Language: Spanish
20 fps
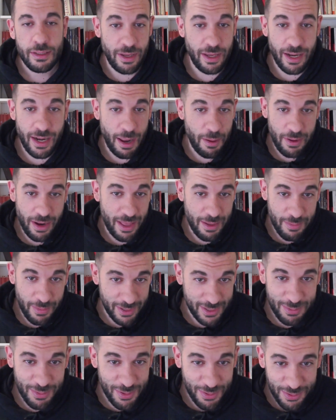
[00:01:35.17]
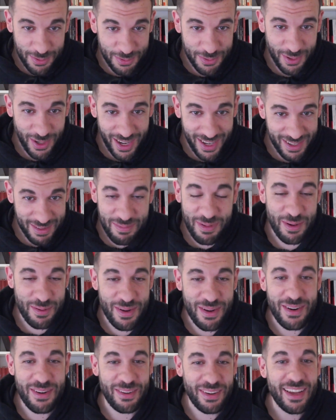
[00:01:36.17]
Él habla de máximo cultural, pero
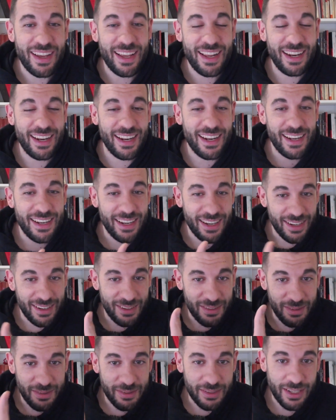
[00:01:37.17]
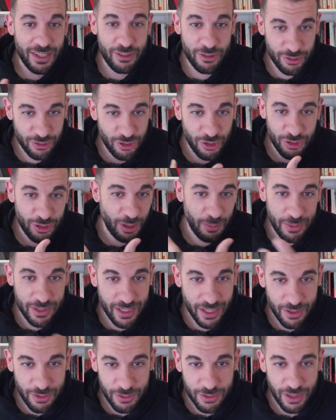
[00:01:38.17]
bueno, él, que yo estoy
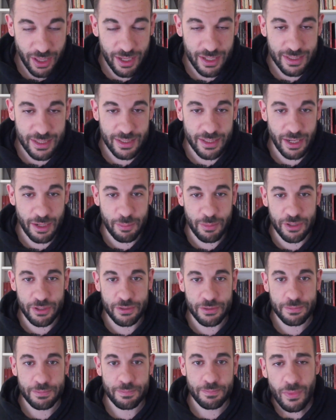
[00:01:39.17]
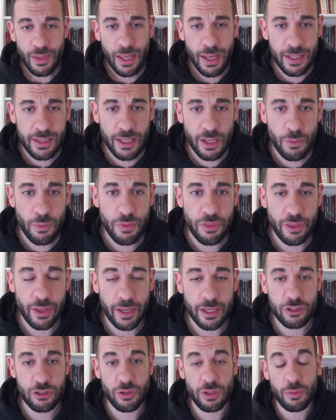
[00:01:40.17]
totalmente en contra de ese término. Él denuncia
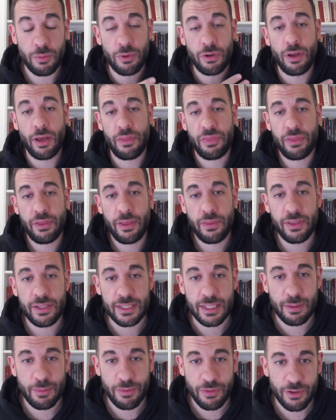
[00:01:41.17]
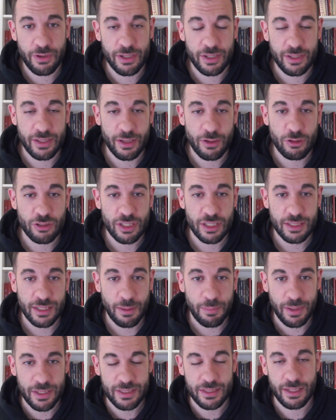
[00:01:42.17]
eso y bueno, hace descripciones de cosas que
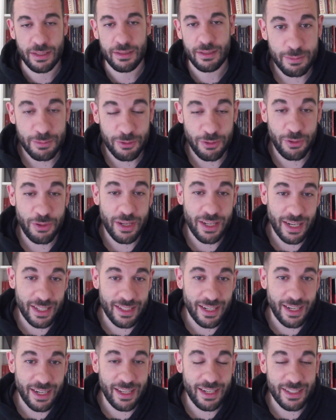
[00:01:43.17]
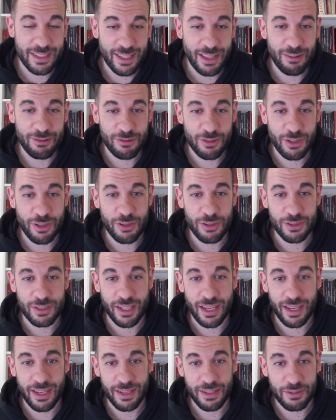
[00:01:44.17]
pasan, sobre todo en Inglaterra y en Estados Unidos,
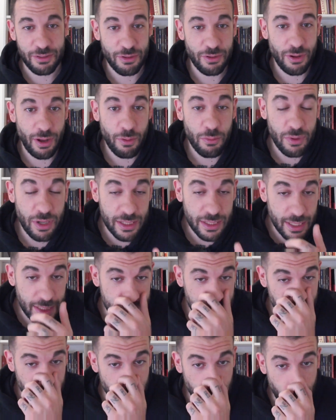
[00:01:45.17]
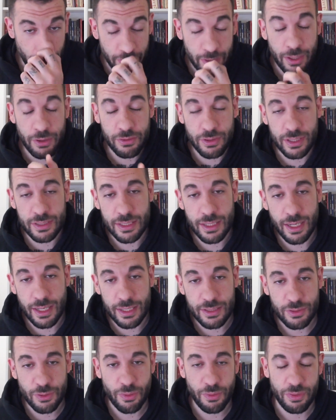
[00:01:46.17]
que yo algunas las desconocía, otras sí
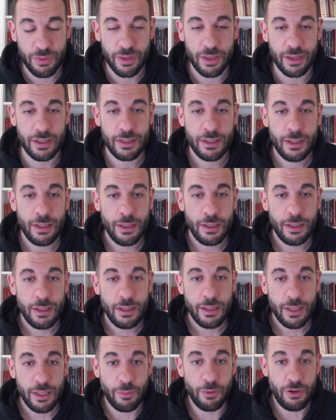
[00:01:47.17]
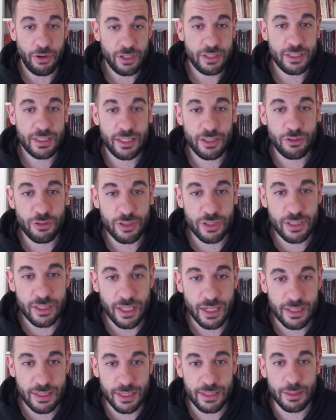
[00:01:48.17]
las conocía. Y bueno, en ese sentido es
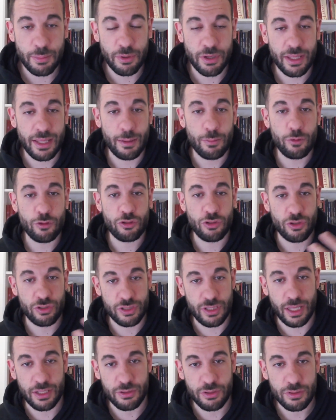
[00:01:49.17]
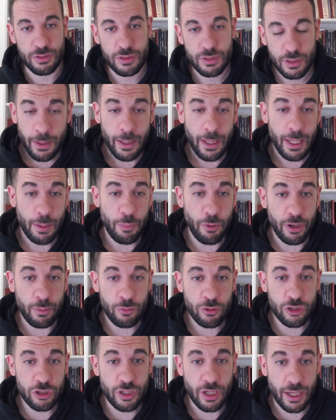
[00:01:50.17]
interesante porque da muchos datos y pone
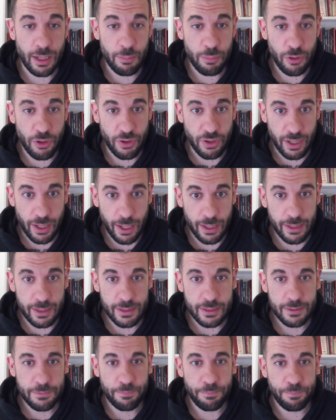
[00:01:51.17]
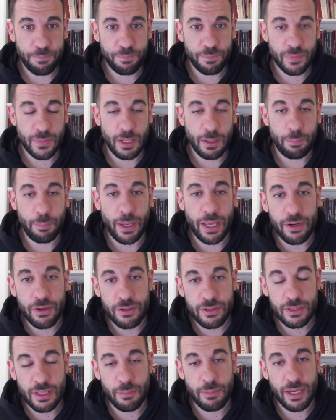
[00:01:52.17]
muchos ejemplos reales,
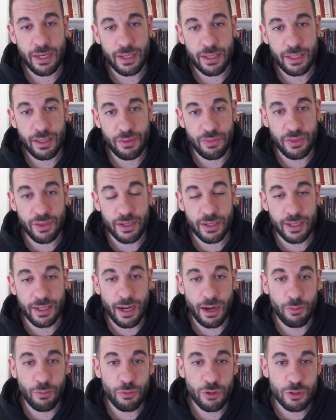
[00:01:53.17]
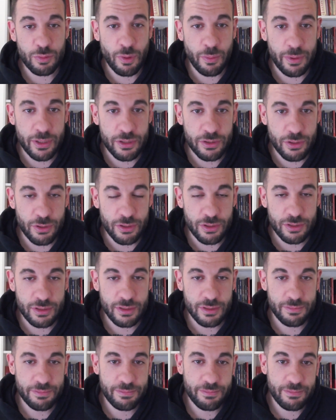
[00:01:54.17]
pero también hay que decir que en algunos
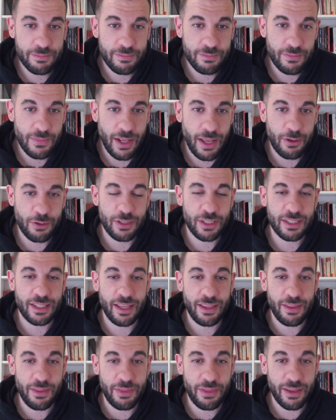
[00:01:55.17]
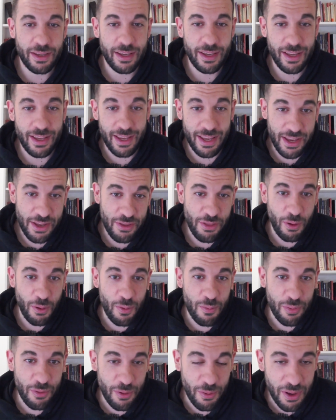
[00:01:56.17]
momentos hay cosas que dice que he ido a
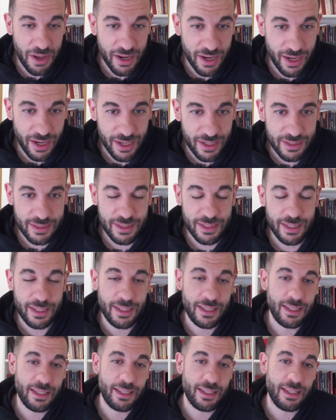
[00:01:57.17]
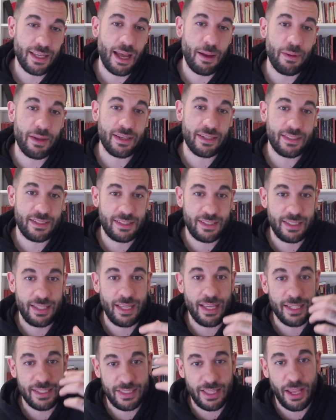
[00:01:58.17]
comprobarlas y a ver
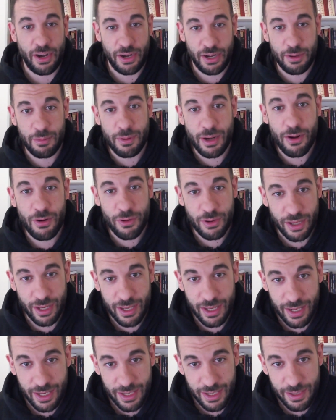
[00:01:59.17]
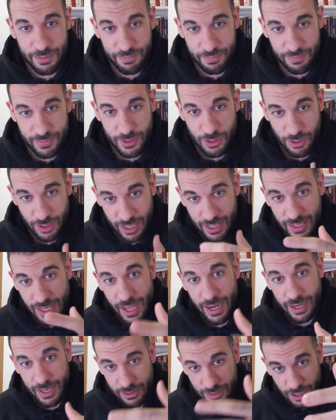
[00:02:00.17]
si es terrible lo que, lo que él
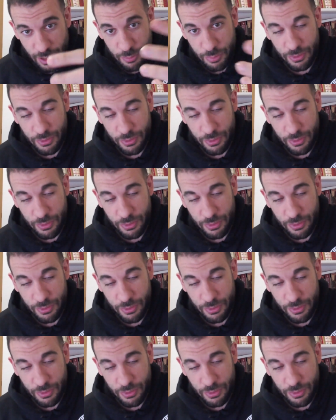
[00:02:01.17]
narra, o sea, el